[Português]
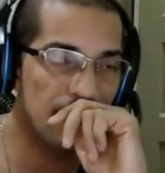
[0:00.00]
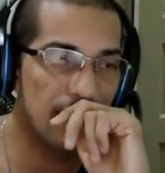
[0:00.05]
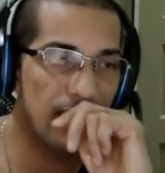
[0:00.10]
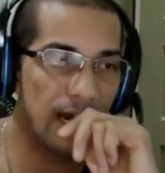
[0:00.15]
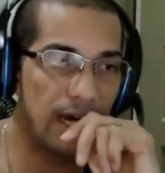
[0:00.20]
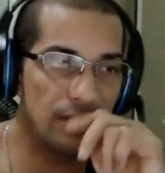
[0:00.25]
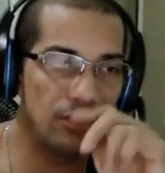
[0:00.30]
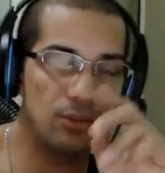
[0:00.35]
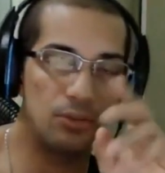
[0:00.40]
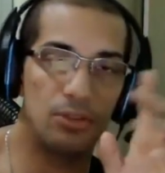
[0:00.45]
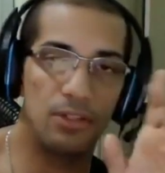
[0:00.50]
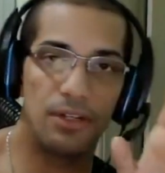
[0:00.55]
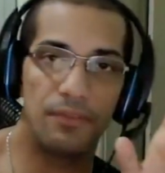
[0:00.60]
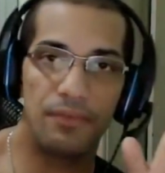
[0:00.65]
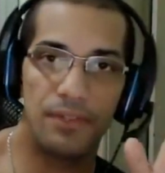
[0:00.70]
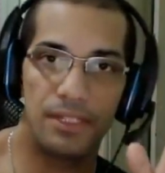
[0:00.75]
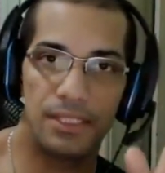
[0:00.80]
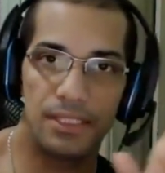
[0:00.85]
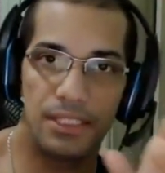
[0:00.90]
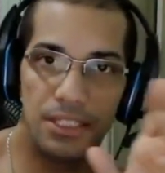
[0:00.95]
A doutora
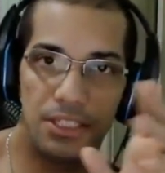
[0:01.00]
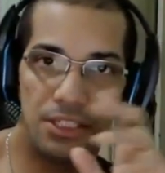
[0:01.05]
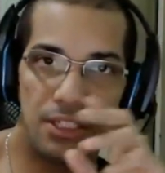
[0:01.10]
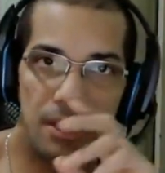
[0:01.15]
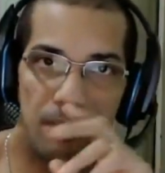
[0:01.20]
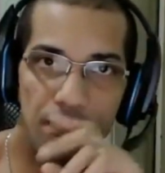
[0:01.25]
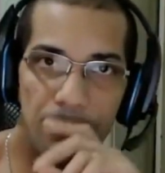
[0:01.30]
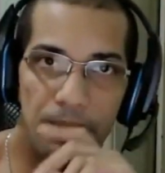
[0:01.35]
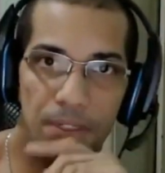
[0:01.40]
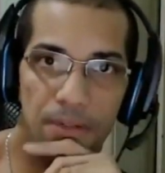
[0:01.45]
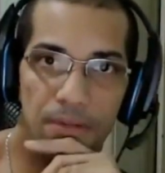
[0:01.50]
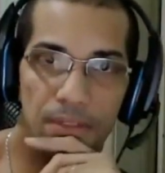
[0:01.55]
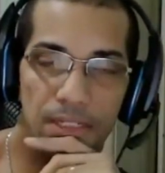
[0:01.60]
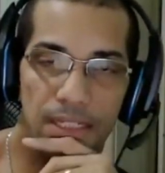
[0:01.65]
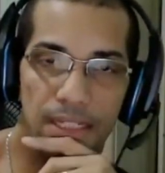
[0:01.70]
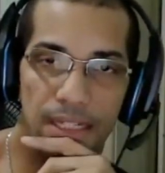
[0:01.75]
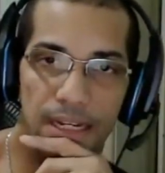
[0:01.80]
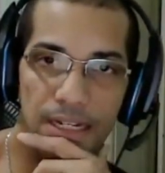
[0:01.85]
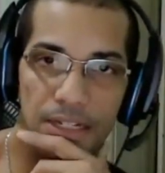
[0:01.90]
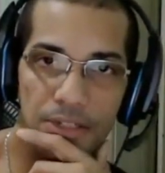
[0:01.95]
Francine Shapiro,
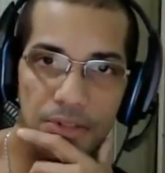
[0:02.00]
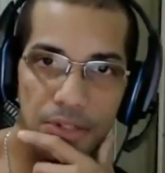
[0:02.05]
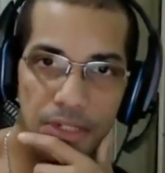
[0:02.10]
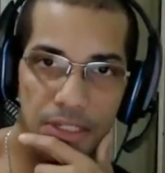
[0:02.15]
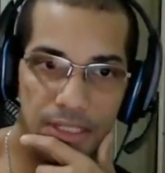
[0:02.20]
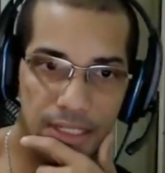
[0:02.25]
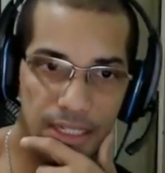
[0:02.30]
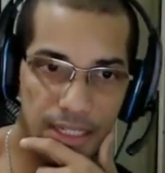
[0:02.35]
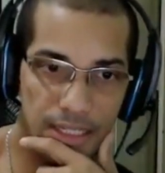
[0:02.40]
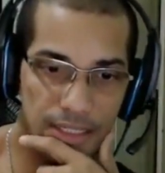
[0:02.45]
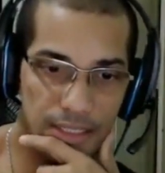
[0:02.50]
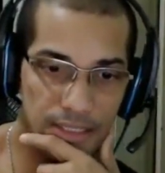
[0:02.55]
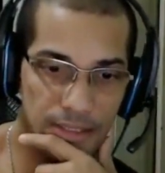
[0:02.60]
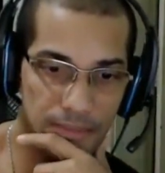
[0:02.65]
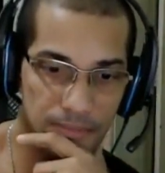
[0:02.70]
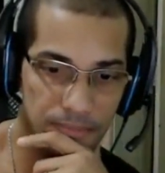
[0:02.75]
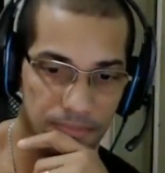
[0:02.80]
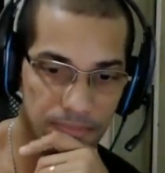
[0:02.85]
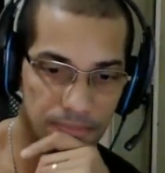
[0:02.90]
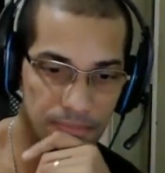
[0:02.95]
na década de
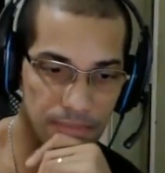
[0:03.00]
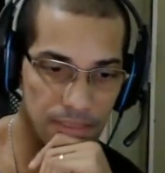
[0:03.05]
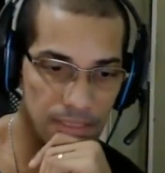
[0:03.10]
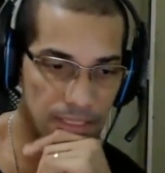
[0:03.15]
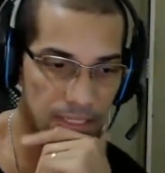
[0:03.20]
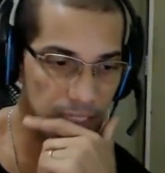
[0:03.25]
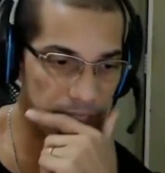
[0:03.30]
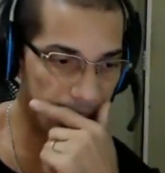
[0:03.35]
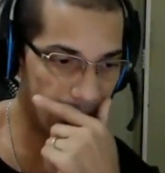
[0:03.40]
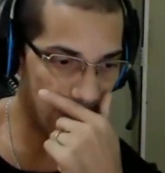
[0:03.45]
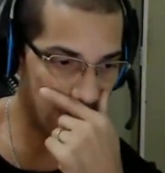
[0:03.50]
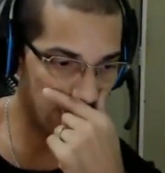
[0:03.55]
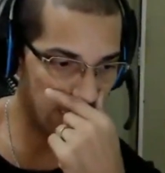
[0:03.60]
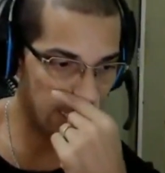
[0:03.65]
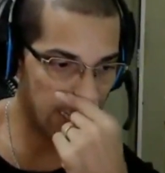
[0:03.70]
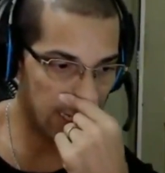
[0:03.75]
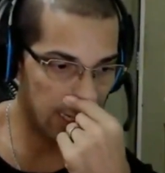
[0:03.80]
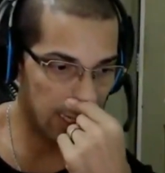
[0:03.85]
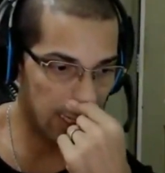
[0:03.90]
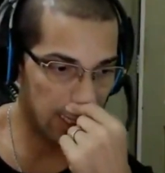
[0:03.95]
80,
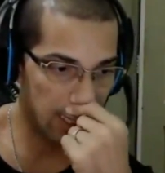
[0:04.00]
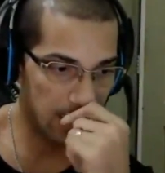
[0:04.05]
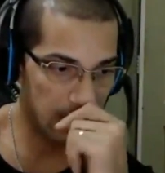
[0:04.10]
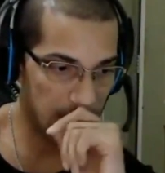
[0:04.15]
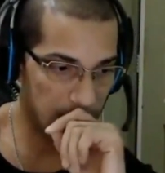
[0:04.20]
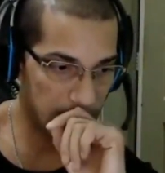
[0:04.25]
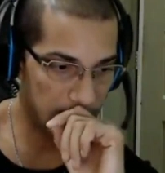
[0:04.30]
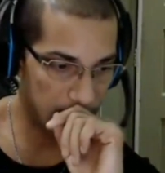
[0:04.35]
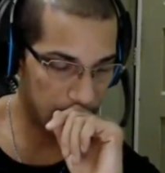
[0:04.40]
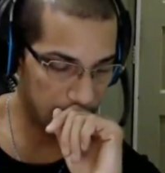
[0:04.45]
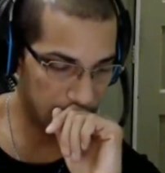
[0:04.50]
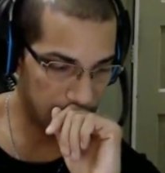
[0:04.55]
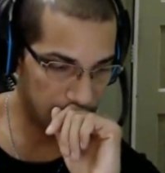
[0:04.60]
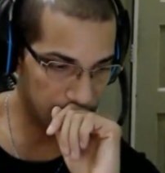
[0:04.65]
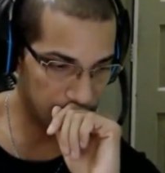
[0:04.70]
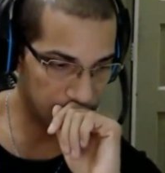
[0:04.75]
ela